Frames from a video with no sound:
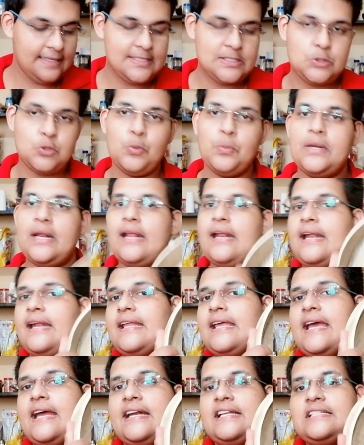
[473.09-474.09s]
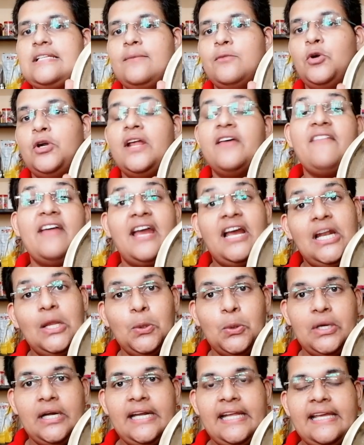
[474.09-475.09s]
சூப்பராக ரெடி ஆகிடுச்சு நம்மளுடைய வெங்கல
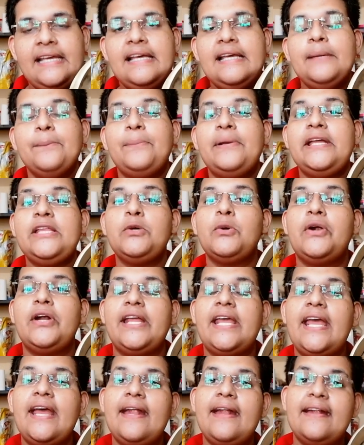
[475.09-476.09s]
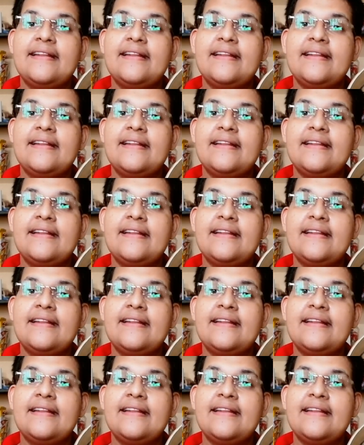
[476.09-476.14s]
உருளி இப்போ இதோடைய